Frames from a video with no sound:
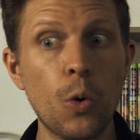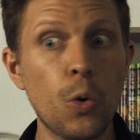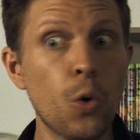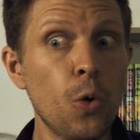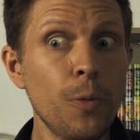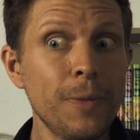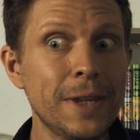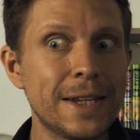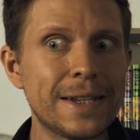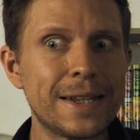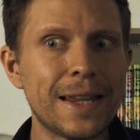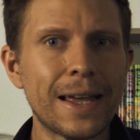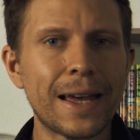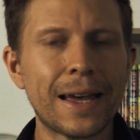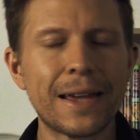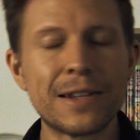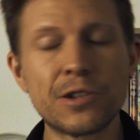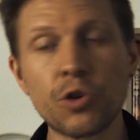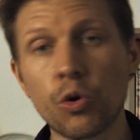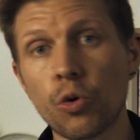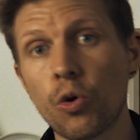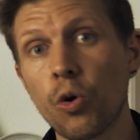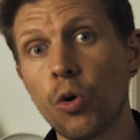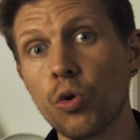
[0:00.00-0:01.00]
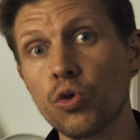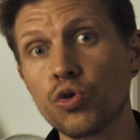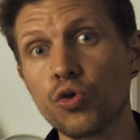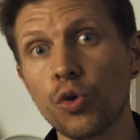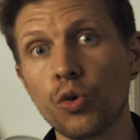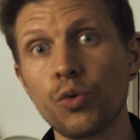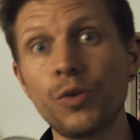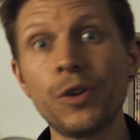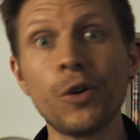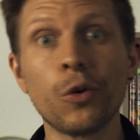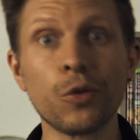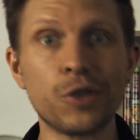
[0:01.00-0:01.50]
le mystère reste encore
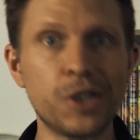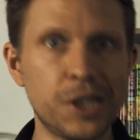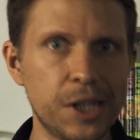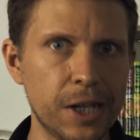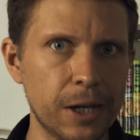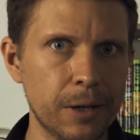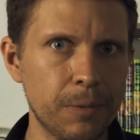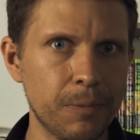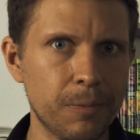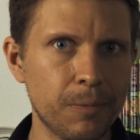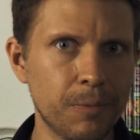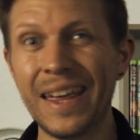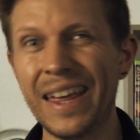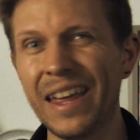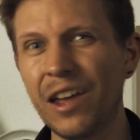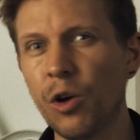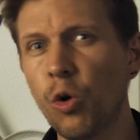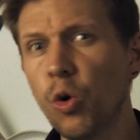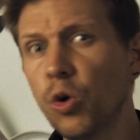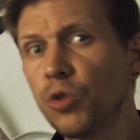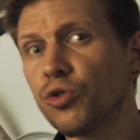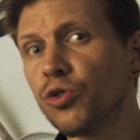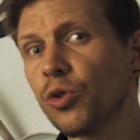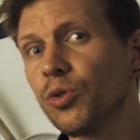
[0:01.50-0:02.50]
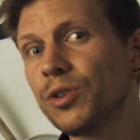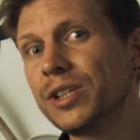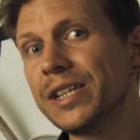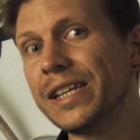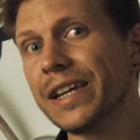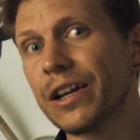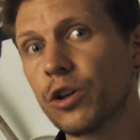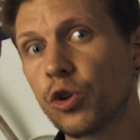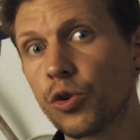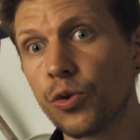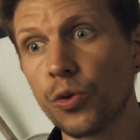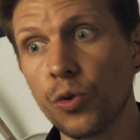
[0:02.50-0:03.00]
aujourd'hui entier. Et autant
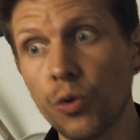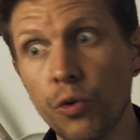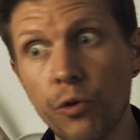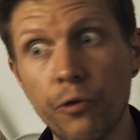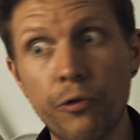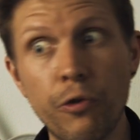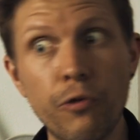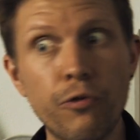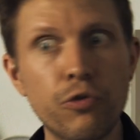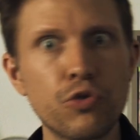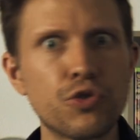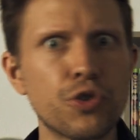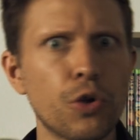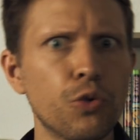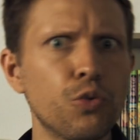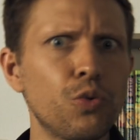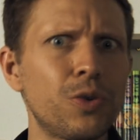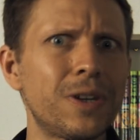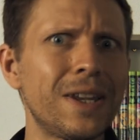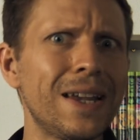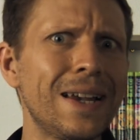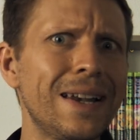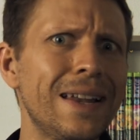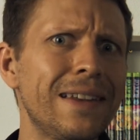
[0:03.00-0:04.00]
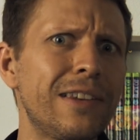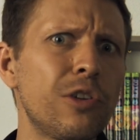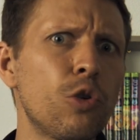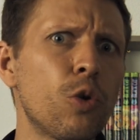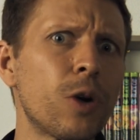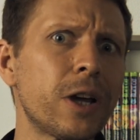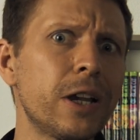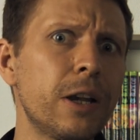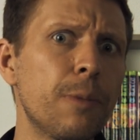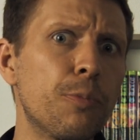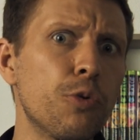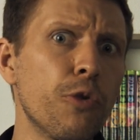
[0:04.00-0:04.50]
dire que, vous vous en doutez, les
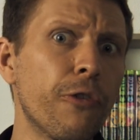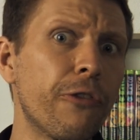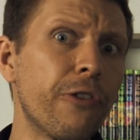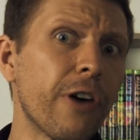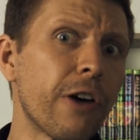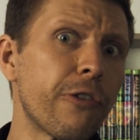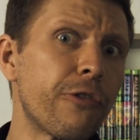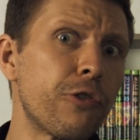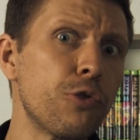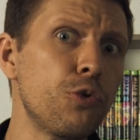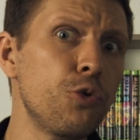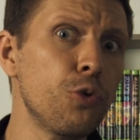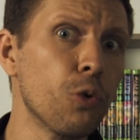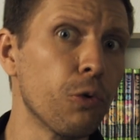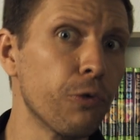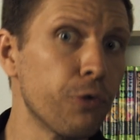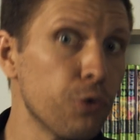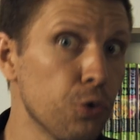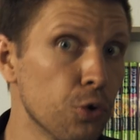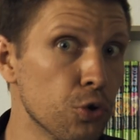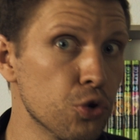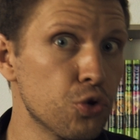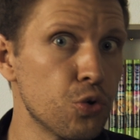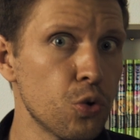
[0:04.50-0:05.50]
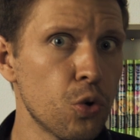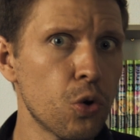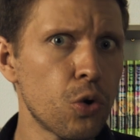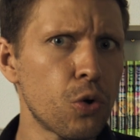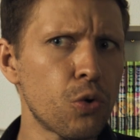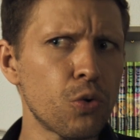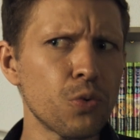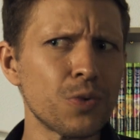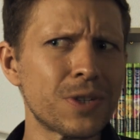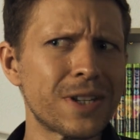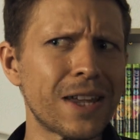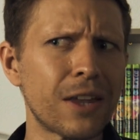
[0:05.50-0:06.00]
théories les plus farfelues ont vu le jour
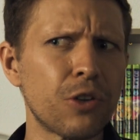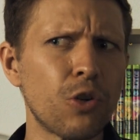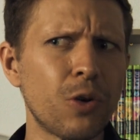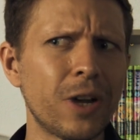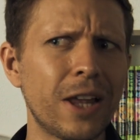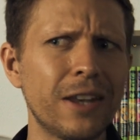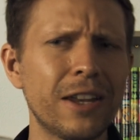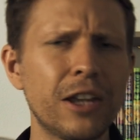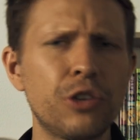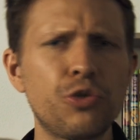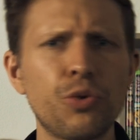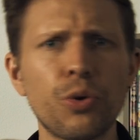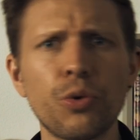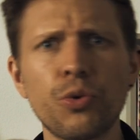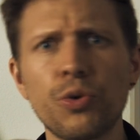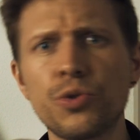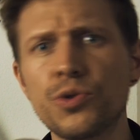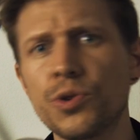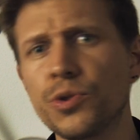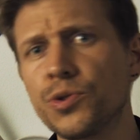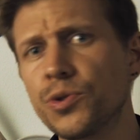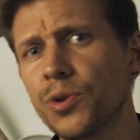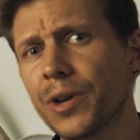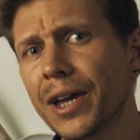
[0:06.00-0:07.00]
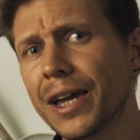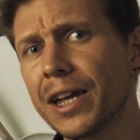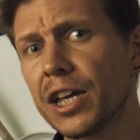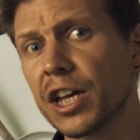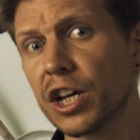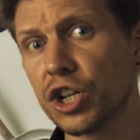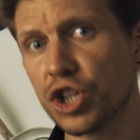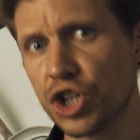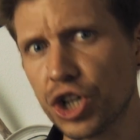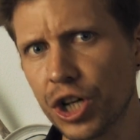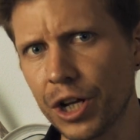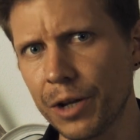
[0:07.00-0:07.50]
concernant la nature de ce secret
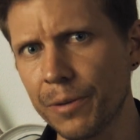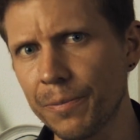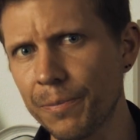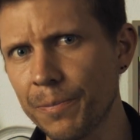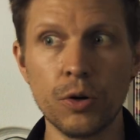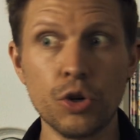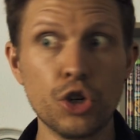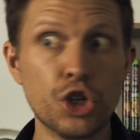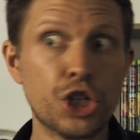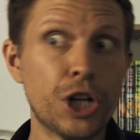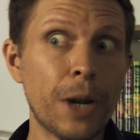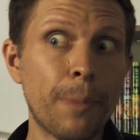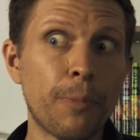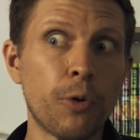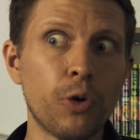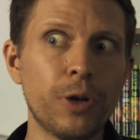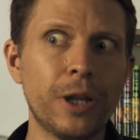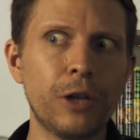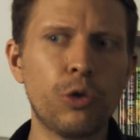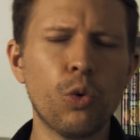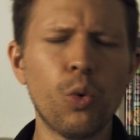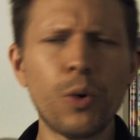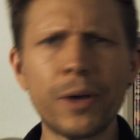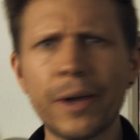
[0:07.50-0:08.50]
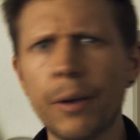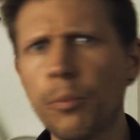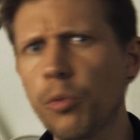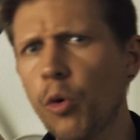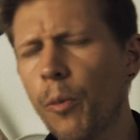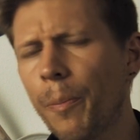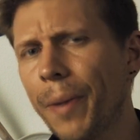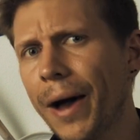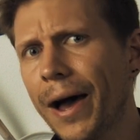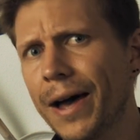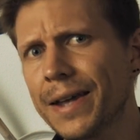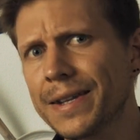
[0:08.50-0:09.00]
caché. J'apprenais donc un peu
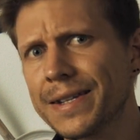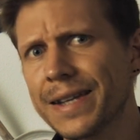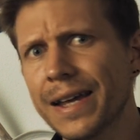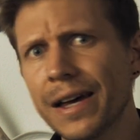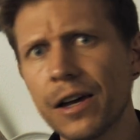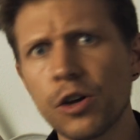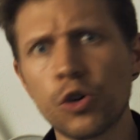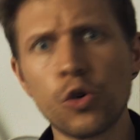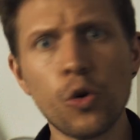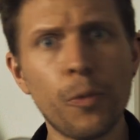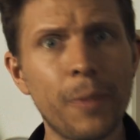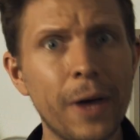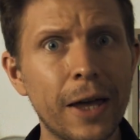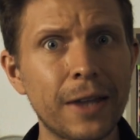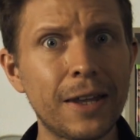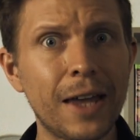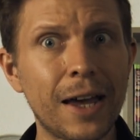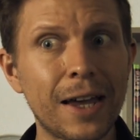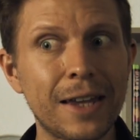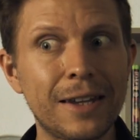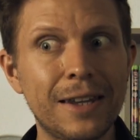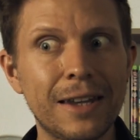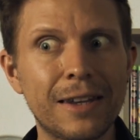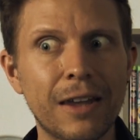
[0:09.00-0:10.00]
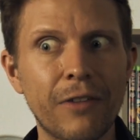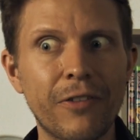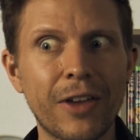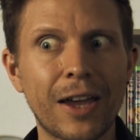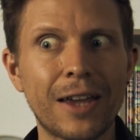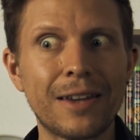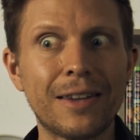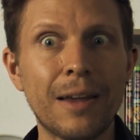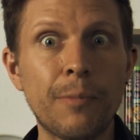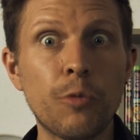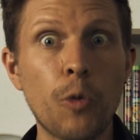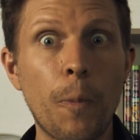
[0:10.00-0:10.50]
par hasard que Bernard était un
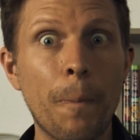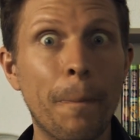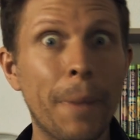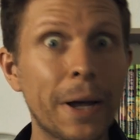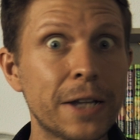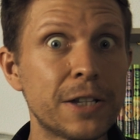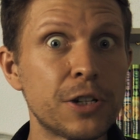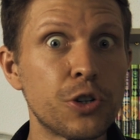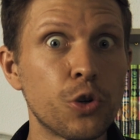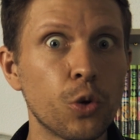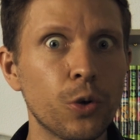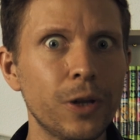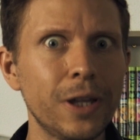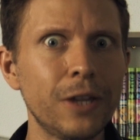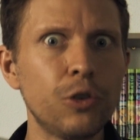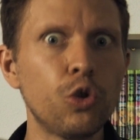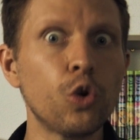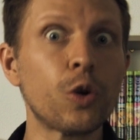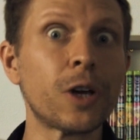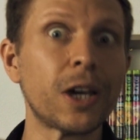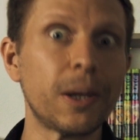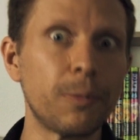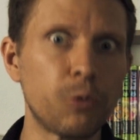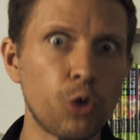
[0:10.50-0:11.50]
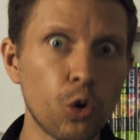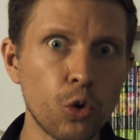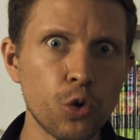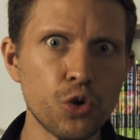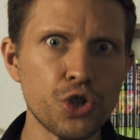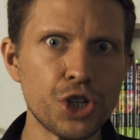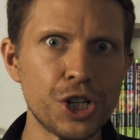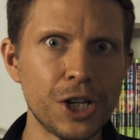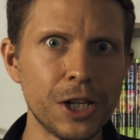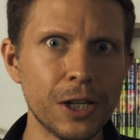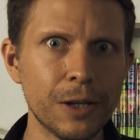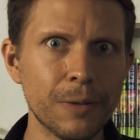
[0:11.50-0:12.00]
véritable passionné de
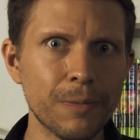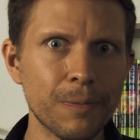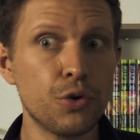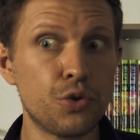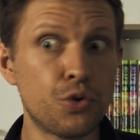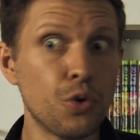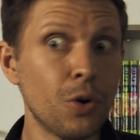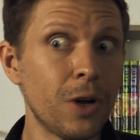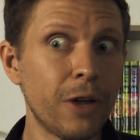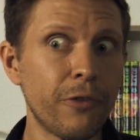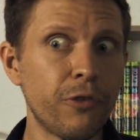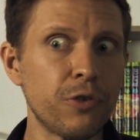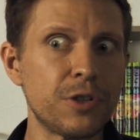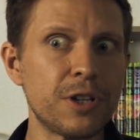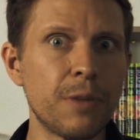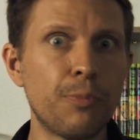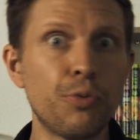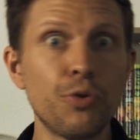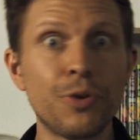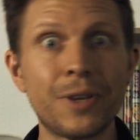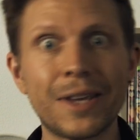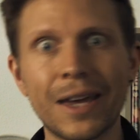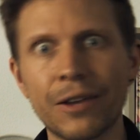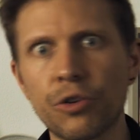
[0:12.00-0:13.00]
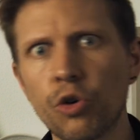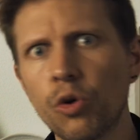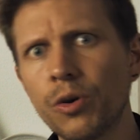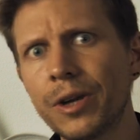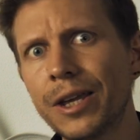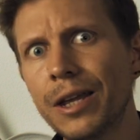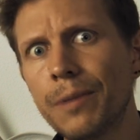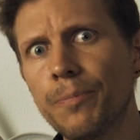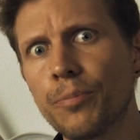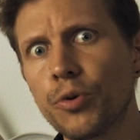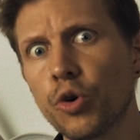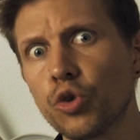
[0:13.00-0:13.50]
cryptologie. Cela faisait plus de 4 ans
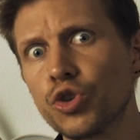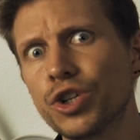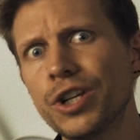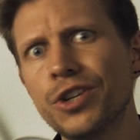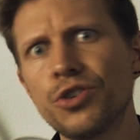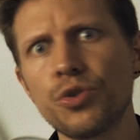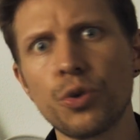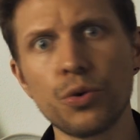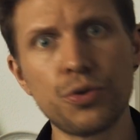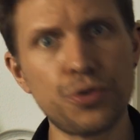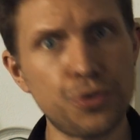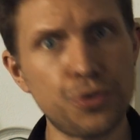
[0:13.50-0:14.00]
qu'il planchait sur le